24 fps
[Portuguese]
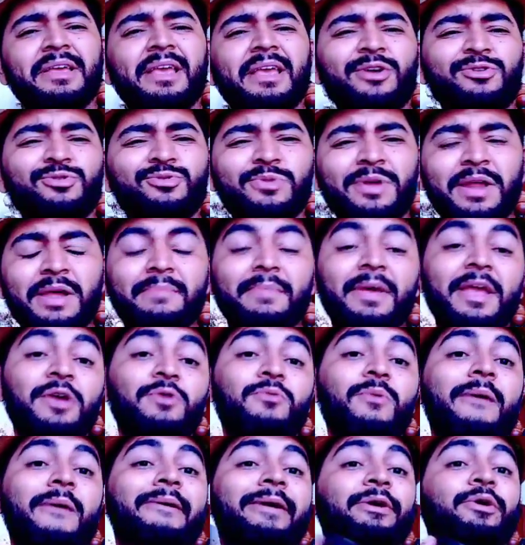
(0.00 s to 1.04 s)
que a jurema é
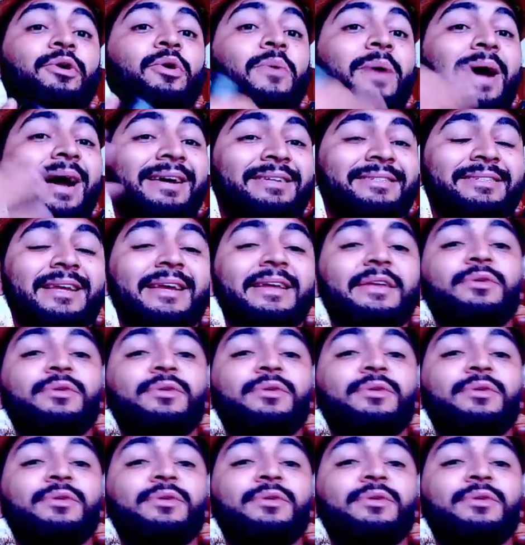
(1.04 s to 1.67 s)
igual a ayahuasca,